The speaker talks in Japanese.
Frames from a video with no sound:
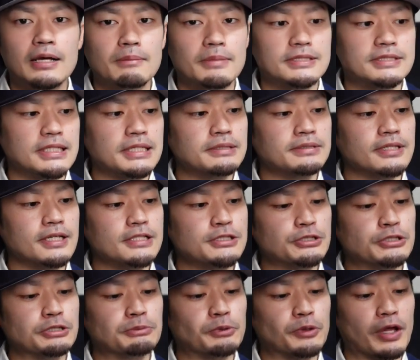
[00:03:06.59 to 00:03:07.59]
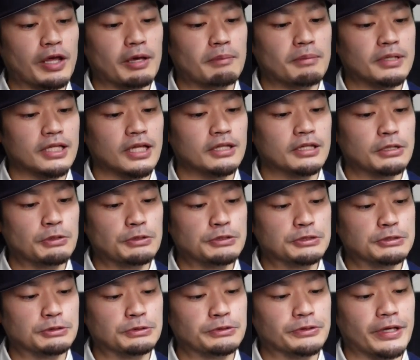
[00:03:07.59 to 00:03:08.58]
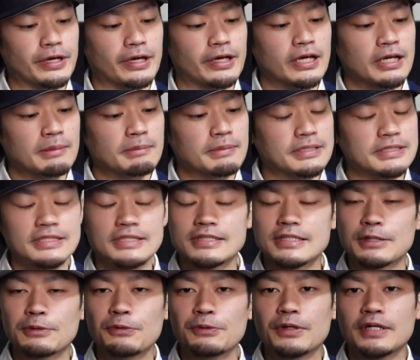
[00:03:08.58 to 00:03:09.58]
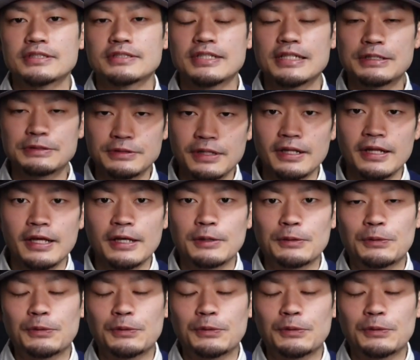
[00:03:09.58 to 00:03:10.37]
まあ、セール対象にもね、まあ、なってる一足で、まあ、実際今回セールでね、